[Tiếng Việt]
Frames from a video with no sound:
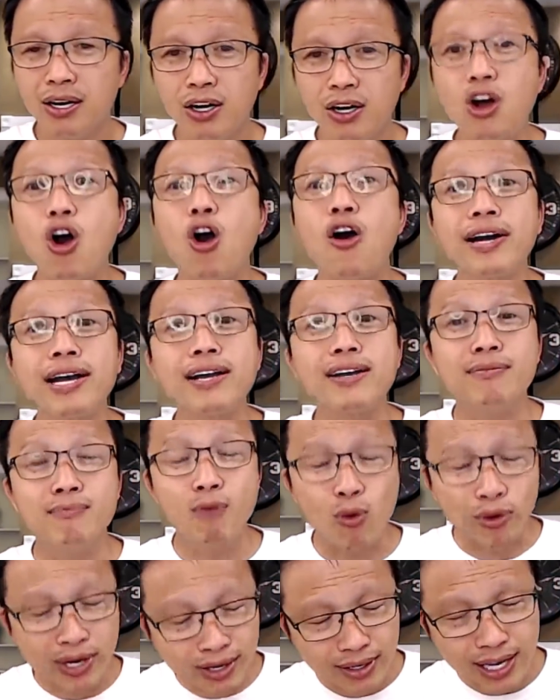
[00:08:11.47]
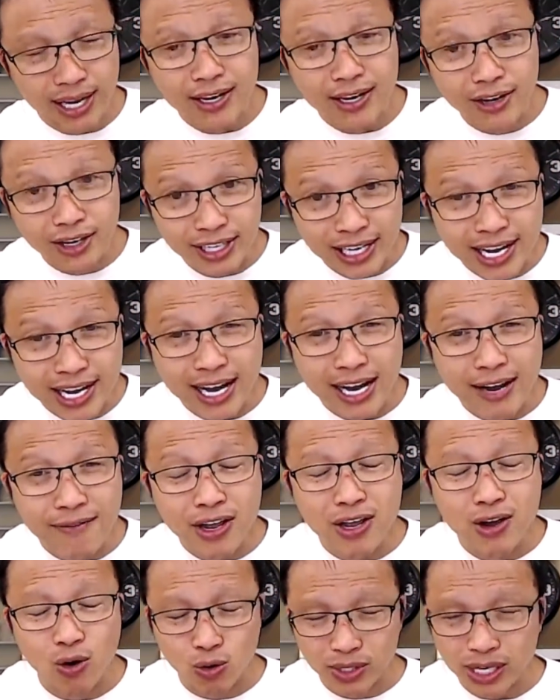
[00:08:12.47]
còn cái một cái, cái người kia cái ví
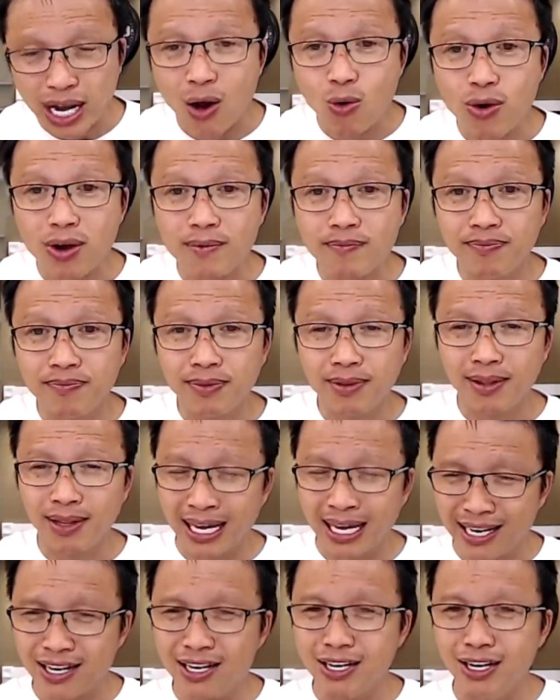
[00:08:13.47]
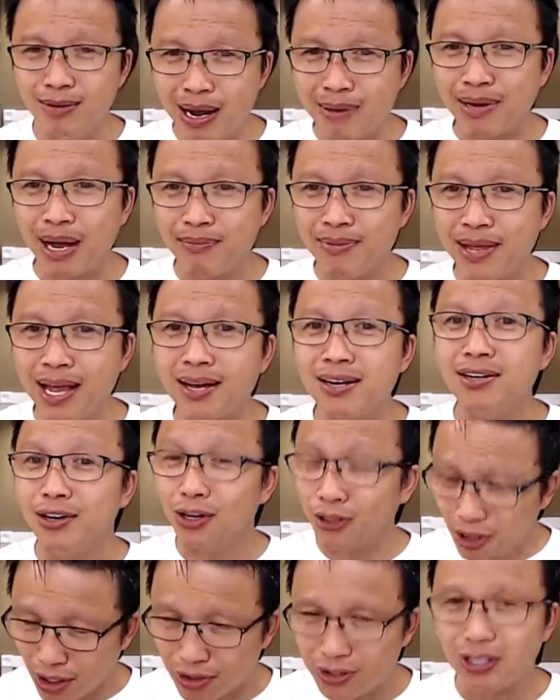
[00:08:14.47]
dụ sau là cái người mà em cảm giác người đó
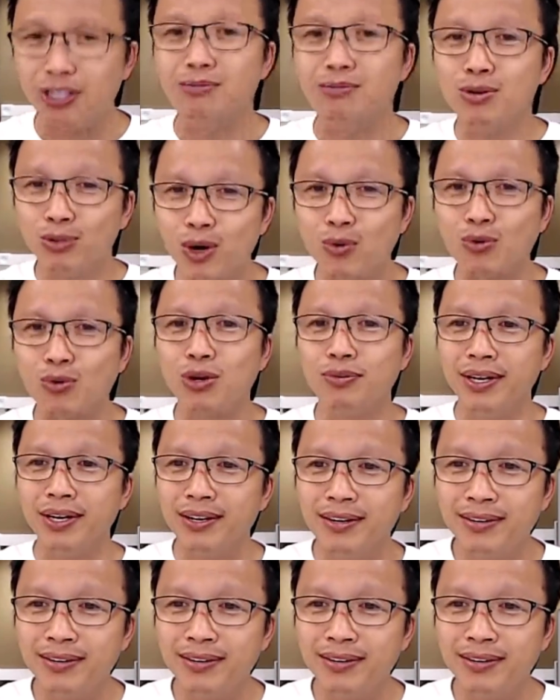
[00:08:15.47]
thật sự muốn tốt cho mình